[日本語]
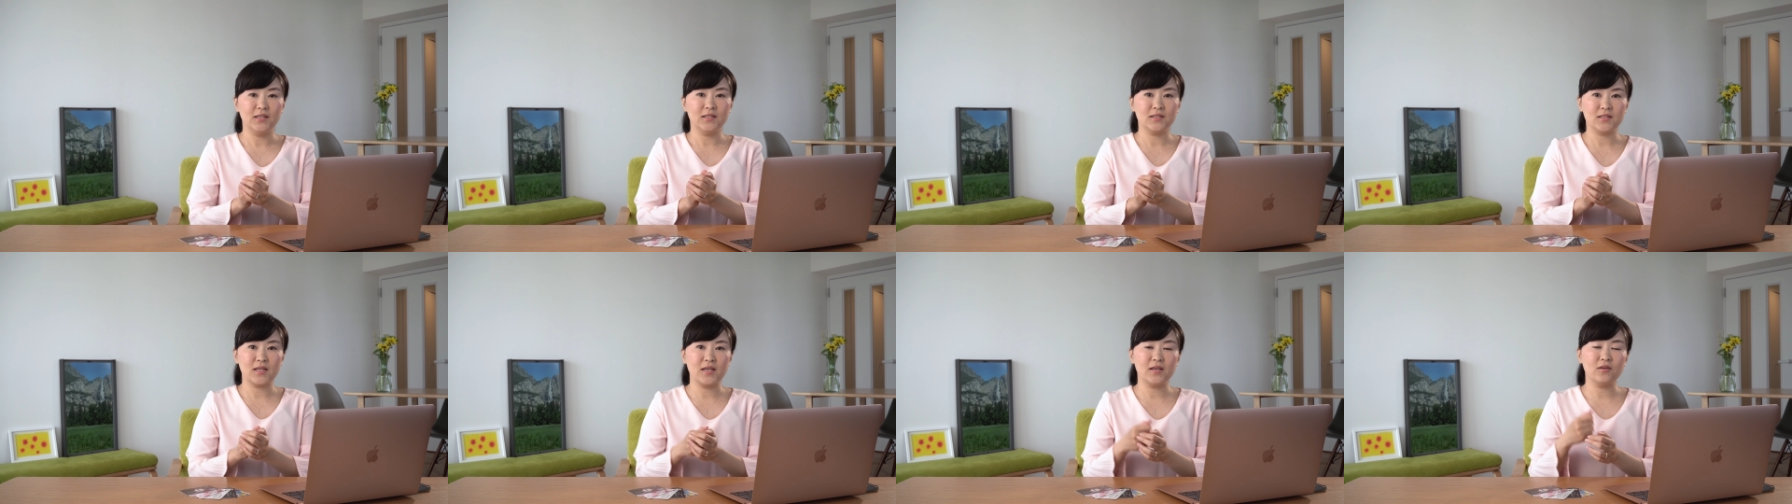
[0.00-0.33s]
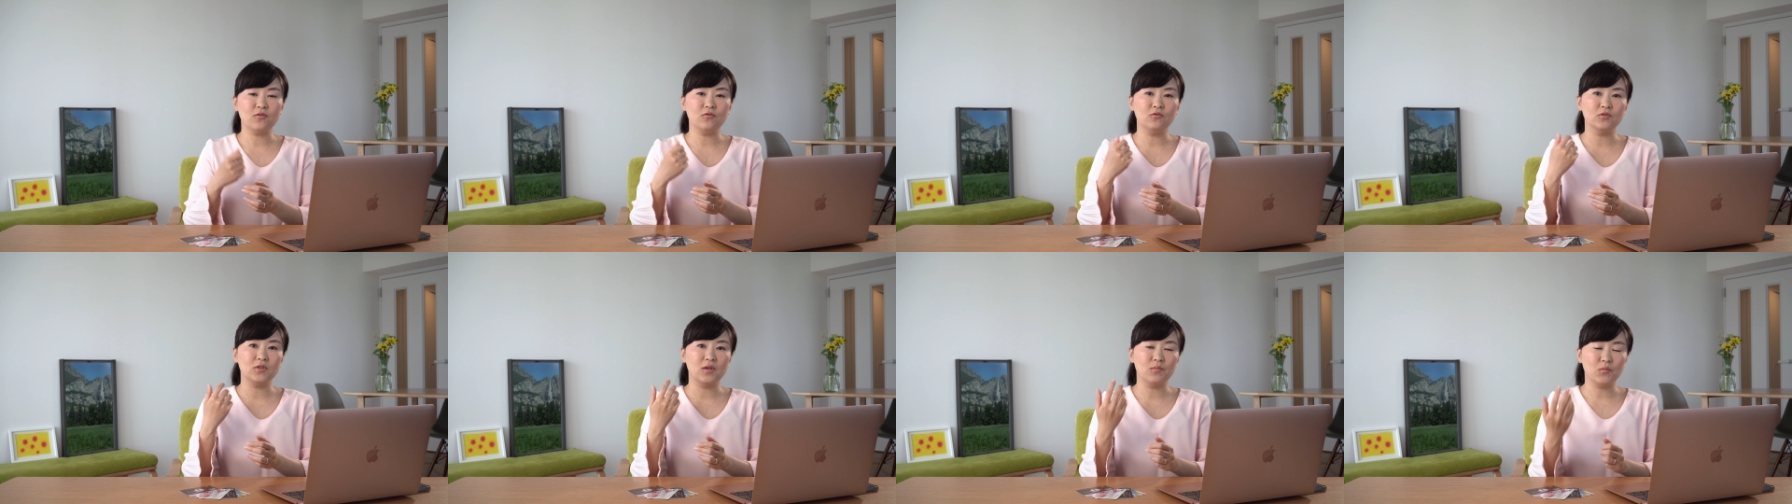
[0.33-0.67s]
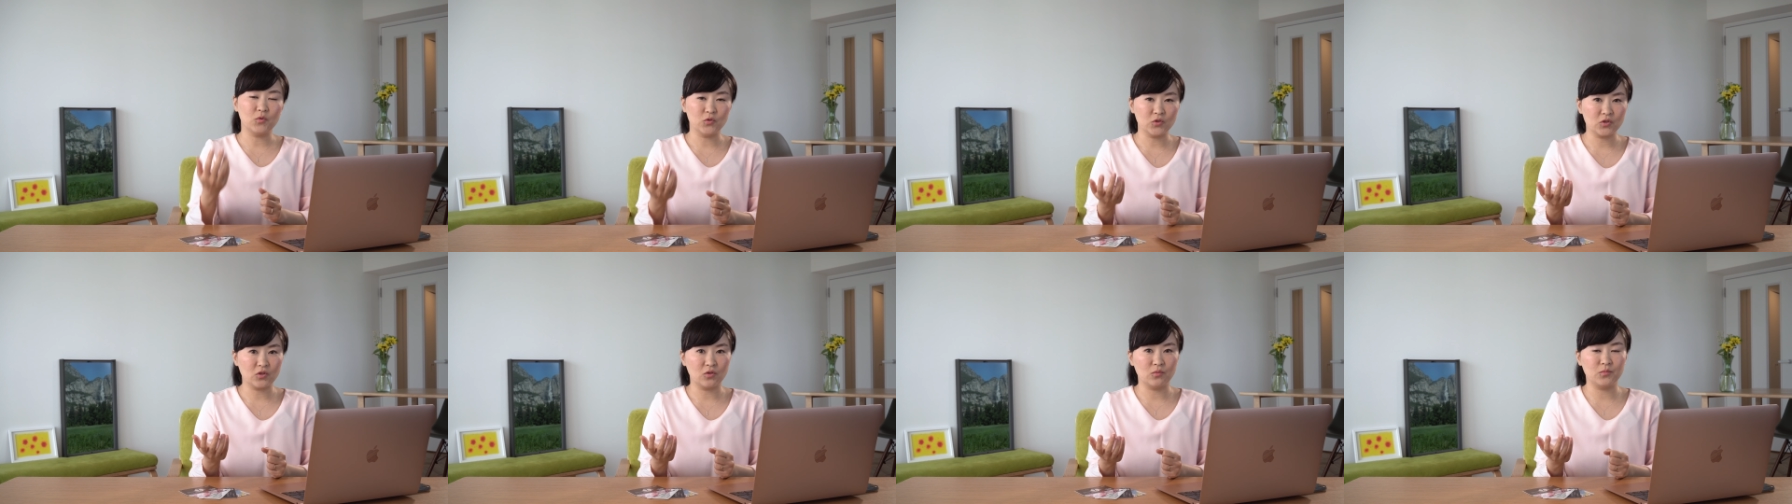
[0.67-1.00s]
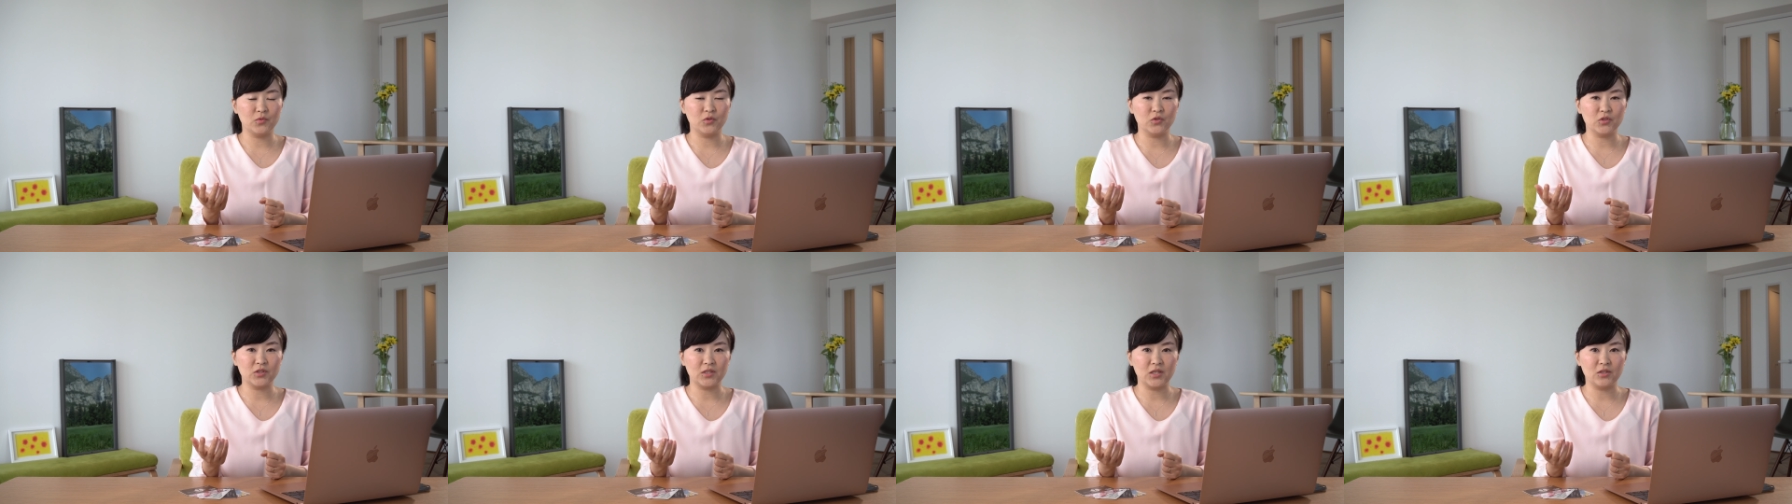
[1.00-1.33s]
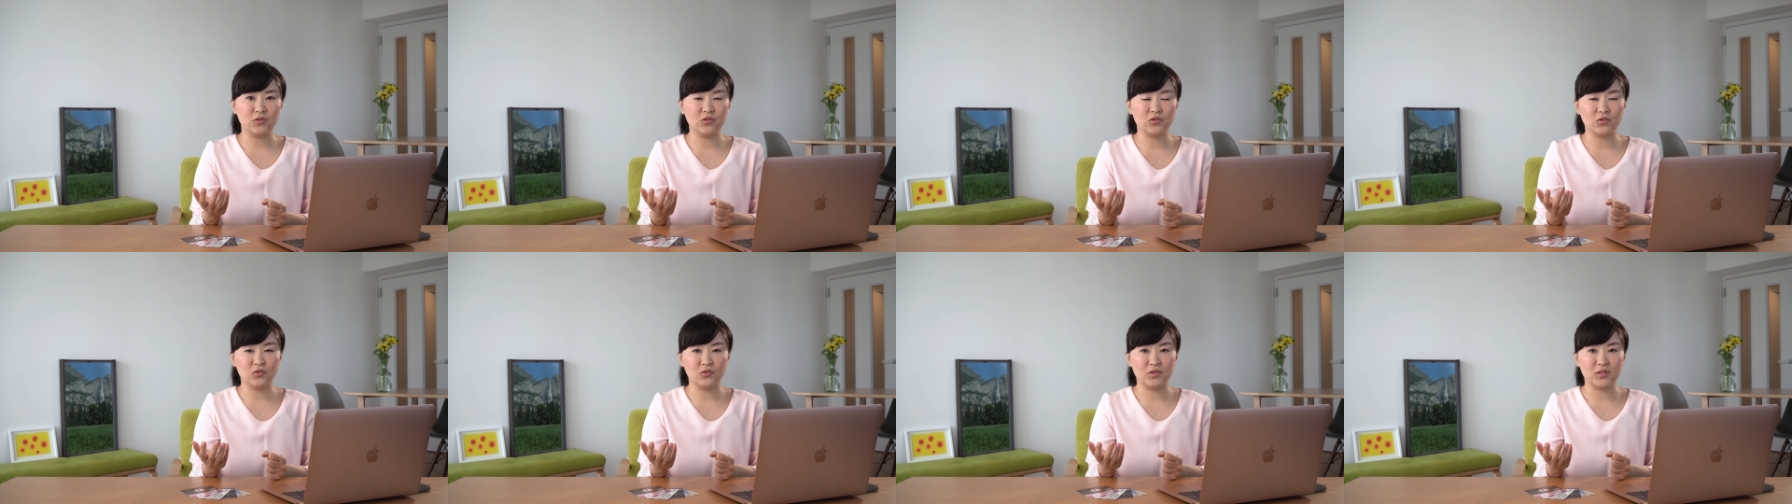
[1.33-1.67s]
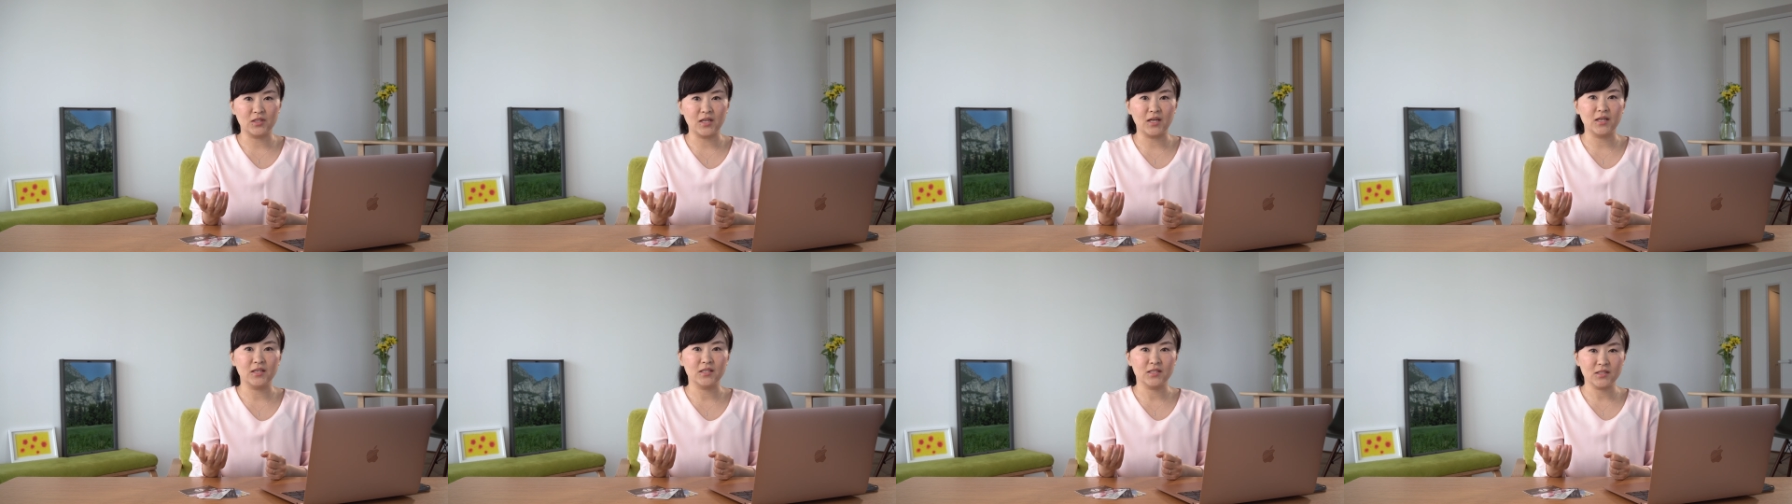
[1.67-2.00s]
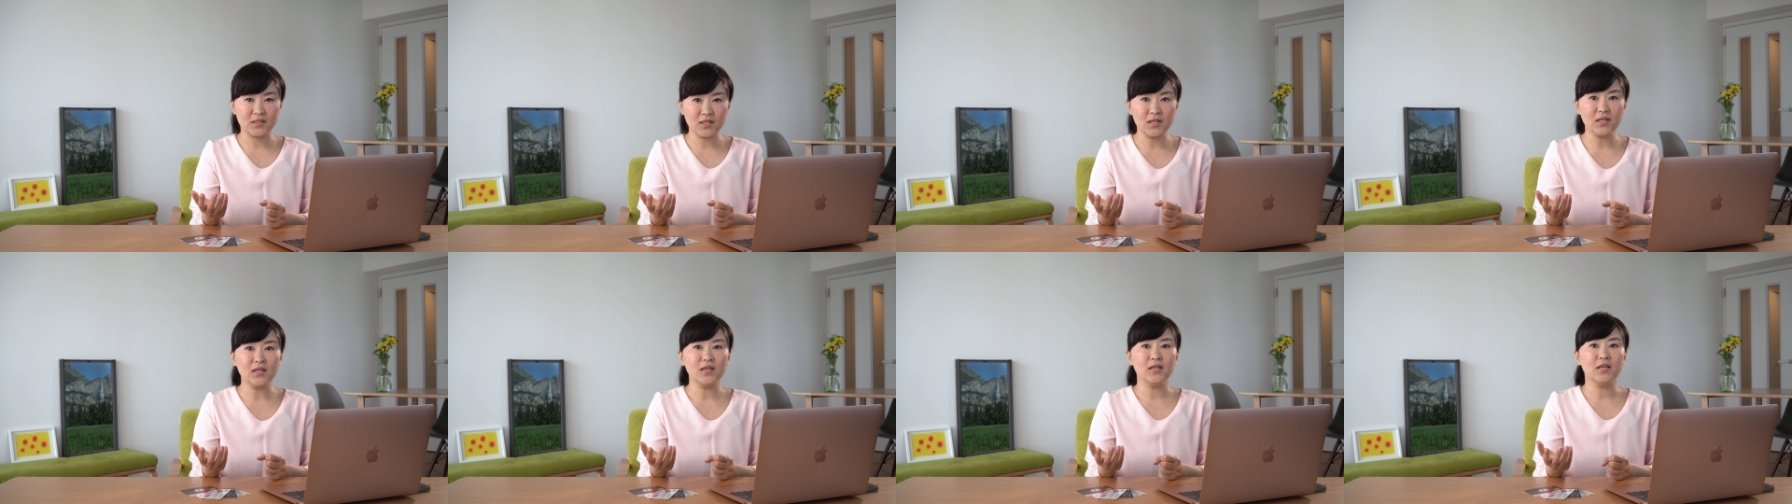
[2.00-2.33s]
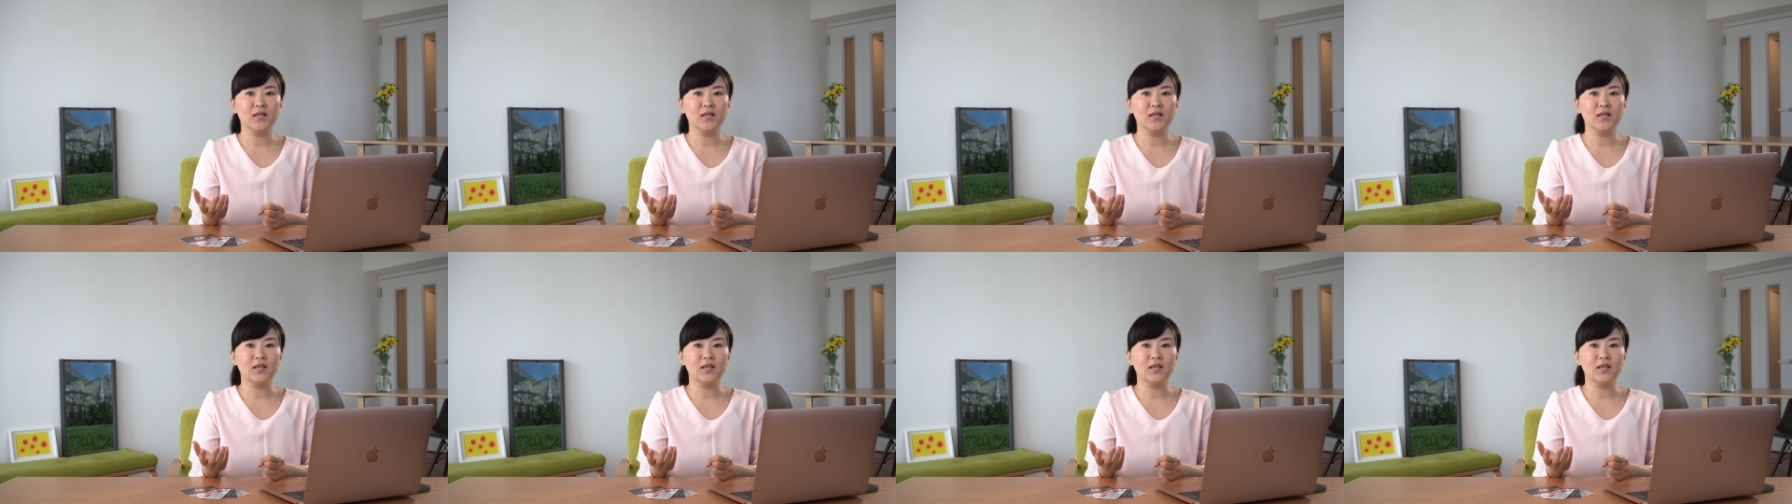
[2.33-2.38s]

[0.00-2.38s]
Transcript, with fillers: 先行で申し込みをしている人に対して、